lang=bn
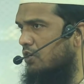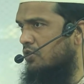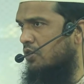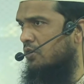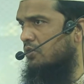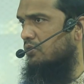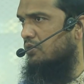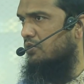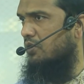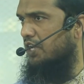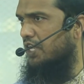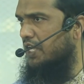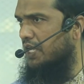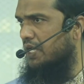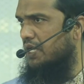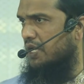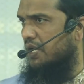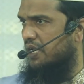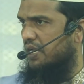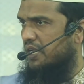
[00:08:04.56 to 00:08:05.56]
গঠন করে
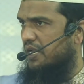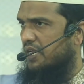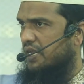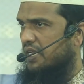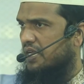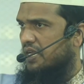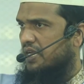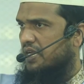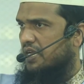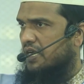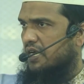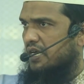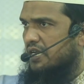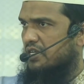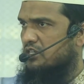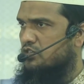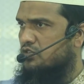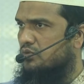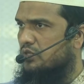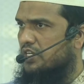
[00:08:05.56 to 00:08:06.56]

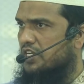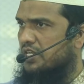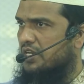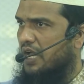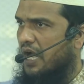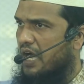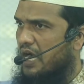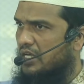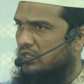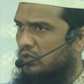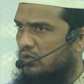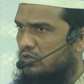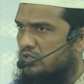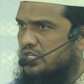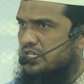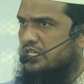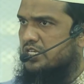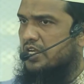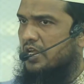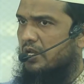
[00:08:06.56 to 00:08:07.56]
রাসুলের
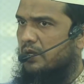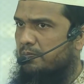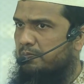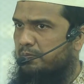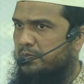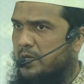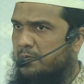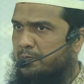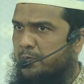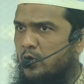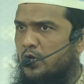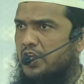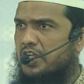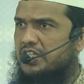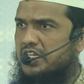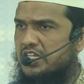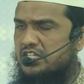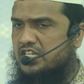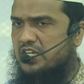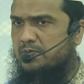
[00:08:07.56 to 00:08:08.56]
আদর্শের
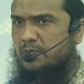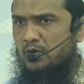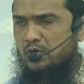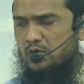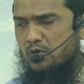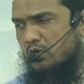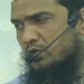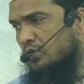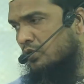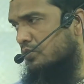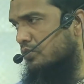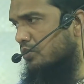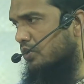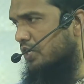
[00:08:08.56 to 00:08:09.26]
বিপরীতে জীবন গঠন